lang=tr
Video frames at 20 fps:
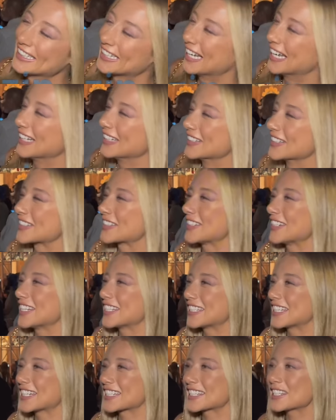yani o
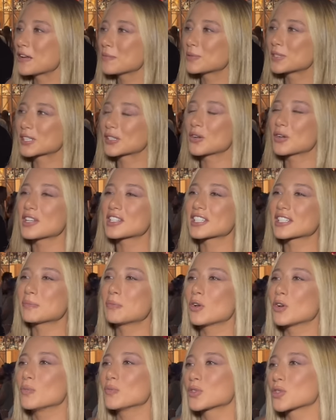süreç içerisinde.
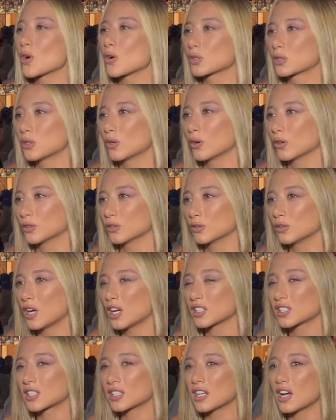Psikolojik bölümü çok zordu.
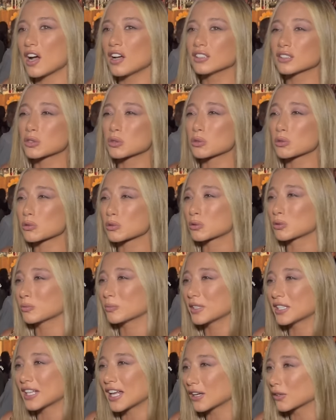Açlığa alışıyorsun,
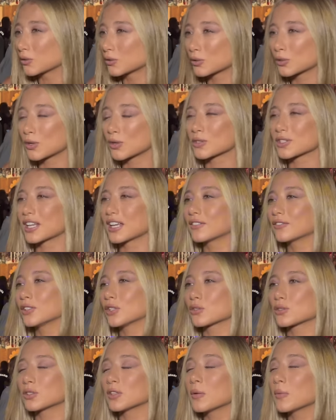miden küçülüyor,
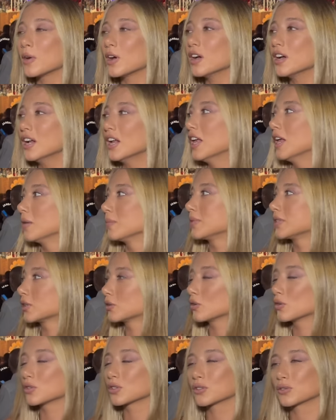zayıflıyorsun ama
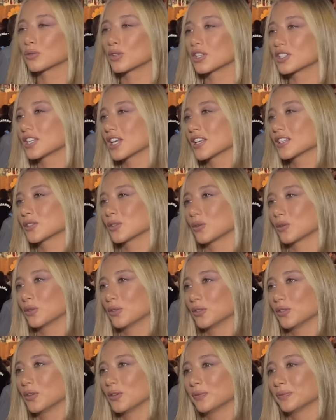psikolojik süreç en
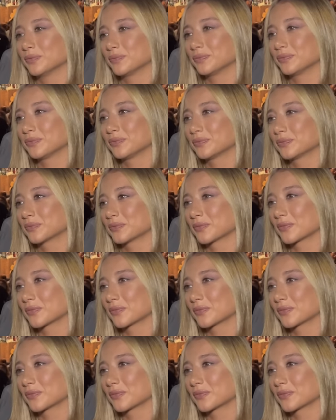zoruydu. Bir barış